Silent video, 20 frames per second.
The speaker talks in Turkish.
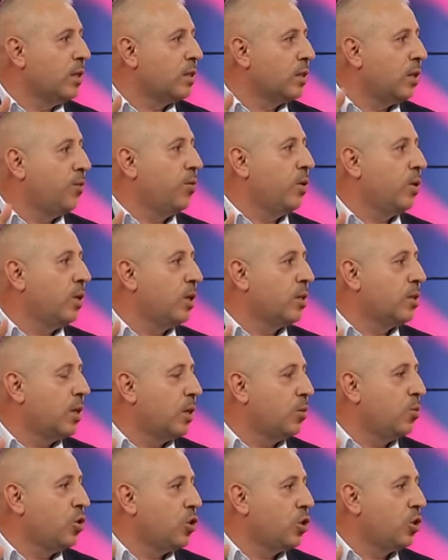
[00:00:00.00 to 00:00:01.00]
Zafer
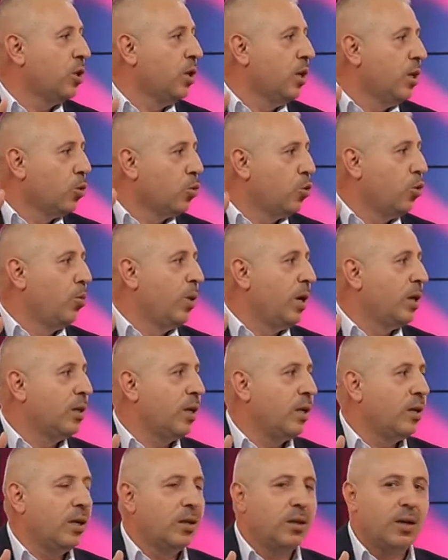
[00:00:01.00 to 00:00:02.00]
kazanmış
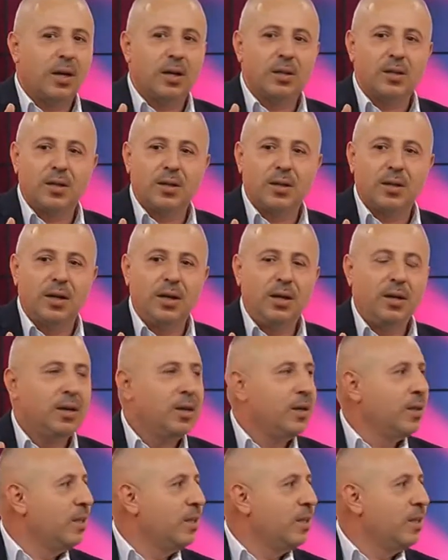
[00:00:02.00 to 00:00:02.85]
kumandan edasıyla